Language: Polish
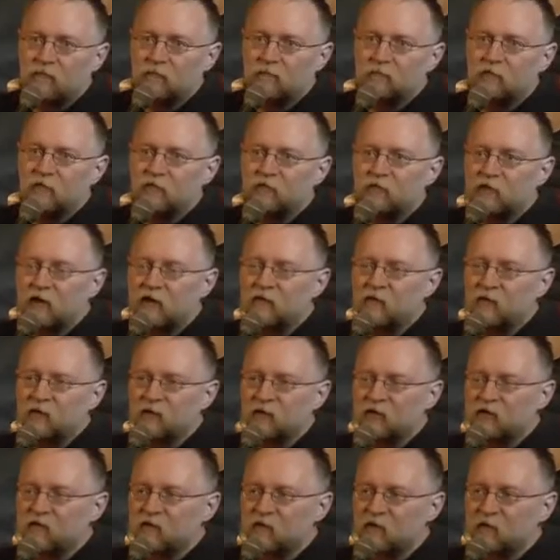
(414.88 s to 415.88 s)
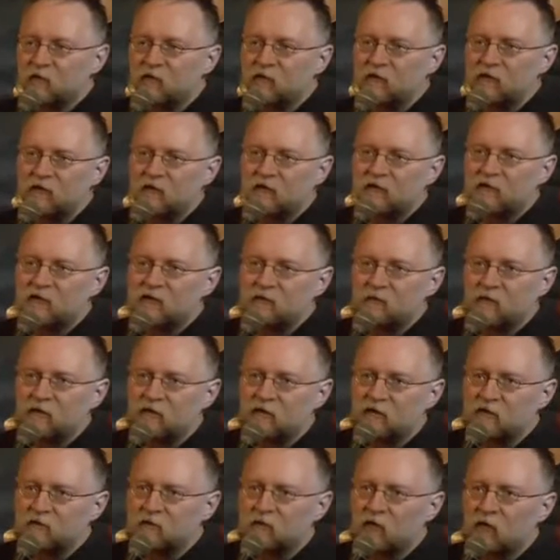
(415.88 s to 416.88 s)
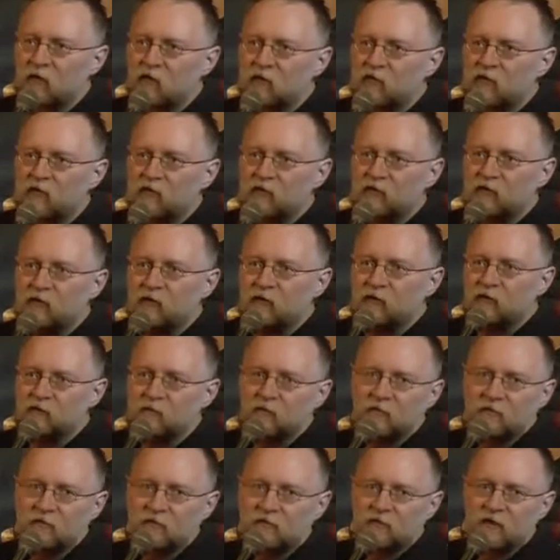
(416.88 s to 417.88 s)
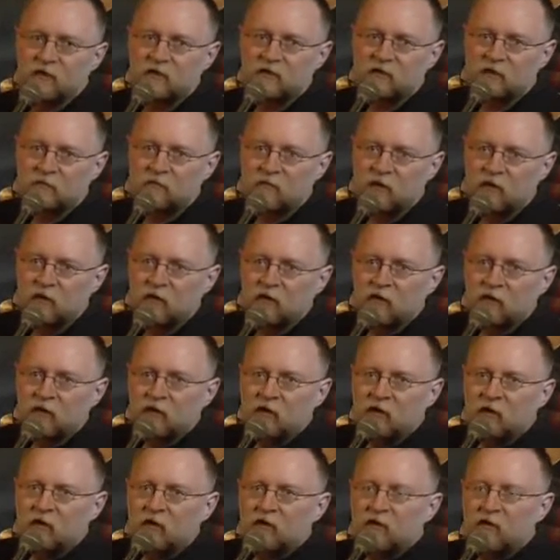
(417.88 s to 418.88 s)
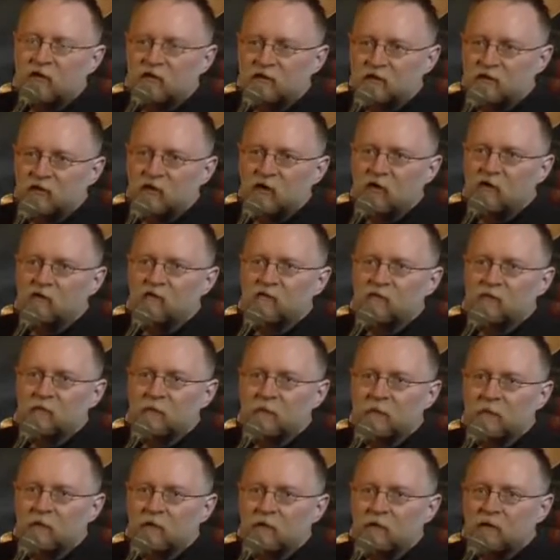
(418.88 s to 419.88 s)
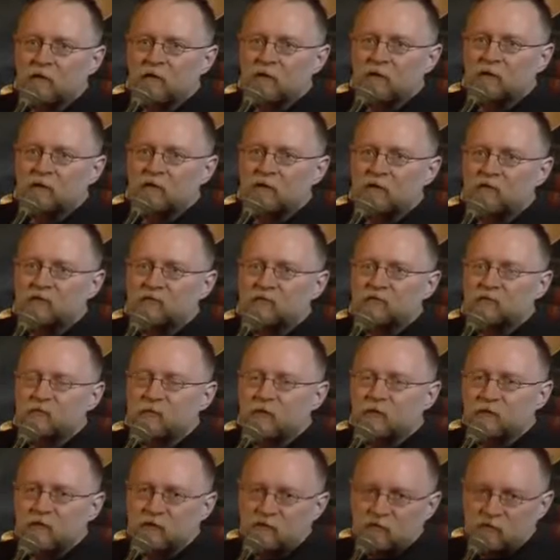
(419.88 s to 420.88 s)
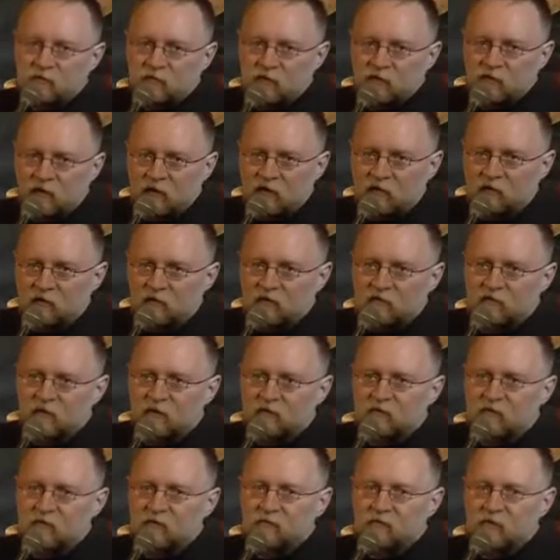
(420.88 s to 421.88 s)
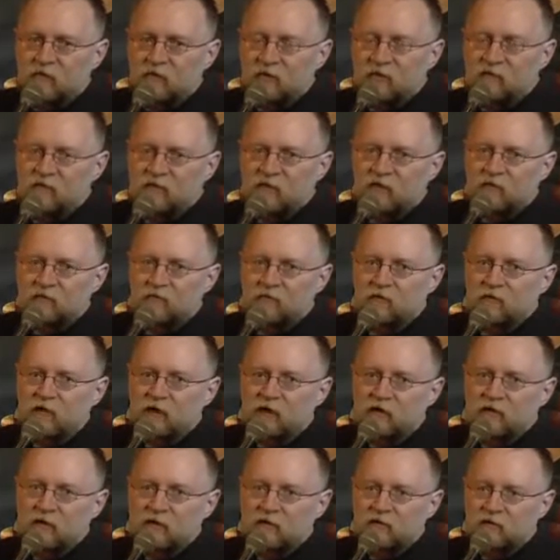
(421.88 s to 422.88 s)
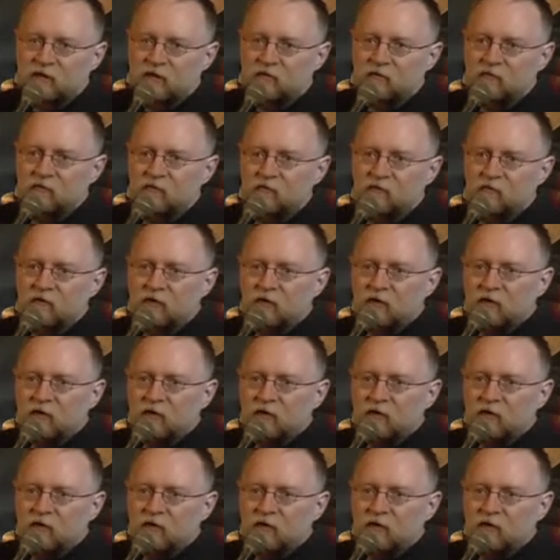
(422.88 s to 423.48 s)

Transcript: po II wojnie światowej ten sarmatyzm odrodzony pod względem językowym zaczął zupełnie coś innego oznaczać. Właściwie zaczął ogarniać całą